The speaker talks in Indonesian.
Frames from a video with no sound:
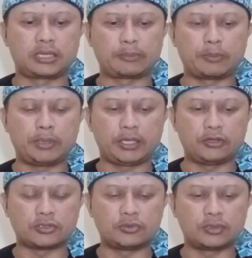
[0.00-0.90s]
Republik
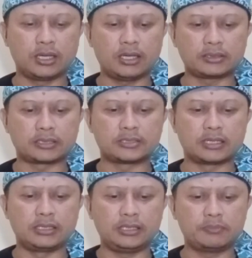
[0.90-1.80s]
Indonesia juga
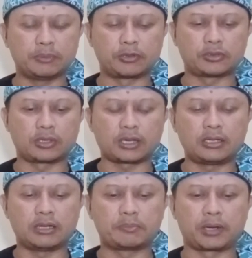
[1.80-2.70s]
terjadi pemberontakan
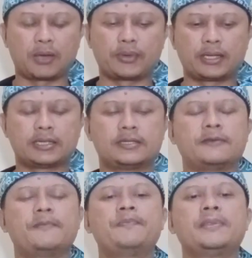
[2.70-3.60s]
dan perlawanan.
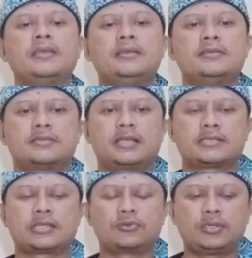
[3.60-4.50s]
Salah
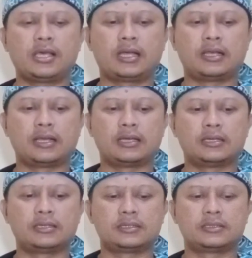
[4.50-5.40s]
satunya
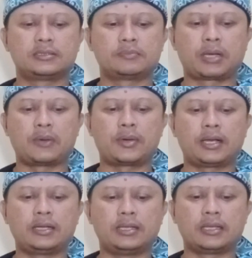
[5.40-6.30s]
adalah
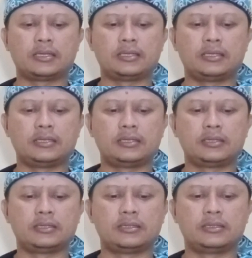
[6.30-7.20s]
perlawanan dari
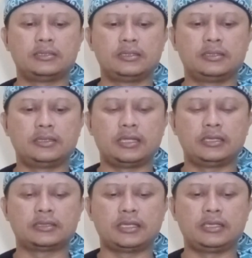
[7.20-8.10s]

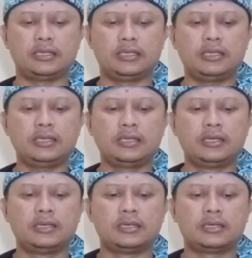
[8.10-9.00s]
DITII
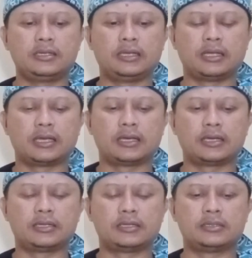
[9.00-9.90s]

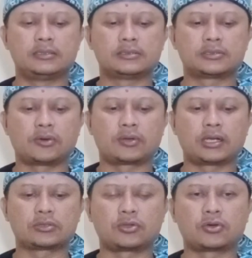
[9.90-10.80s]
dengan
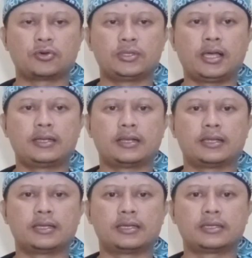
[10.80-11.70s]
seorang tokohnya
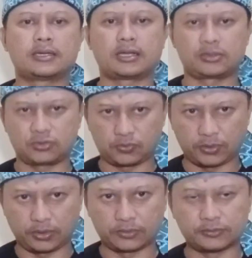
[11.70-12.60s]
adalah
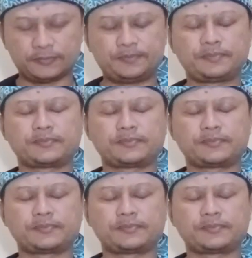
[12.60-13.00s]
Kartosuryo.